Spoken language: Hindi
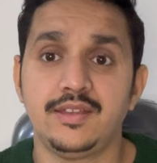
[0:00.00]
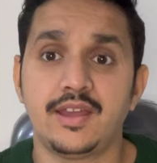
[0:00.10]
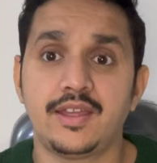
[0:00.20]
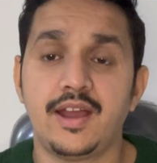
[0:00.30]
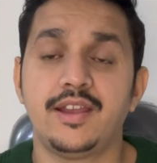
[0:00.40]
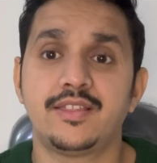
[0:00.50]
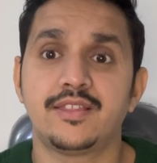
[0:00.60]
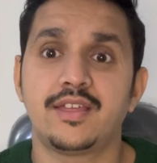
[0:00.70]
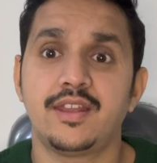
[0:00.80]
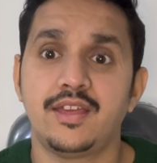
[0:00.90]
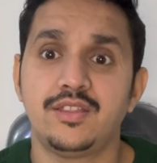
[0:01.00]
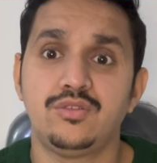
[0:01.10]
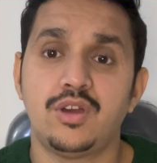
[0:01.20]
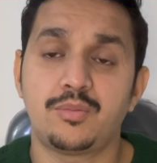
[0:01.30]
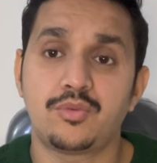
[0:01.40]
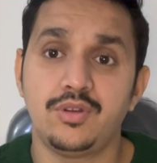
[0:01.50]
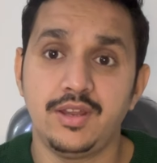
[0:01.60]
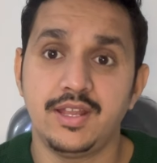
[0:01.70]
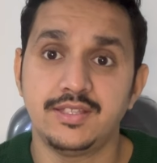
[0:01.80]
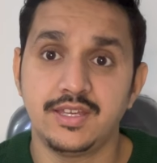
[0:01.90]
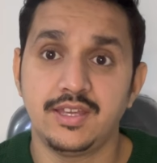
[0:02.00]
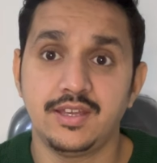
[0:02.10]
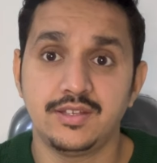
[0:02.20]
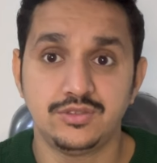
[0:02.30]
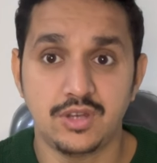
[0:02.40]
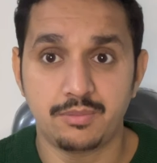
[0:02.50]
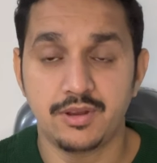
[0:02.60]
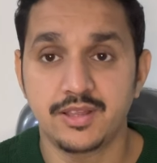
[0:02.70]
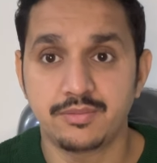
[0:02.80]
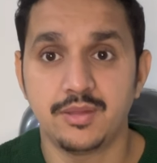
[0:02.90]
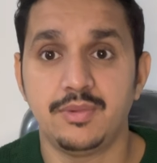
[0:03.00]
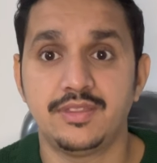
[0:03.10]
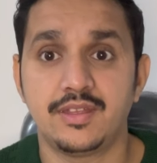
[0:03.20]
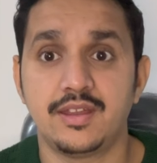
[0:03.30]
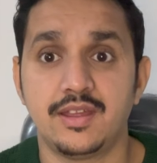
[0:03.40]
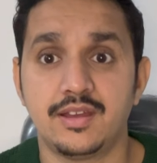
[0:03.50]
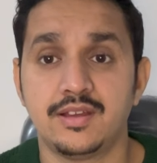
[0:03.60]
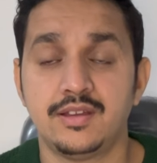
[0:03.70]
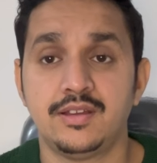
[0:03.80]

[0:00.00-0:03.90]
या क्या डिसीज़न है जो आपको लेना चाहिए जो आपके लिए सबसे बेहतर रहेगा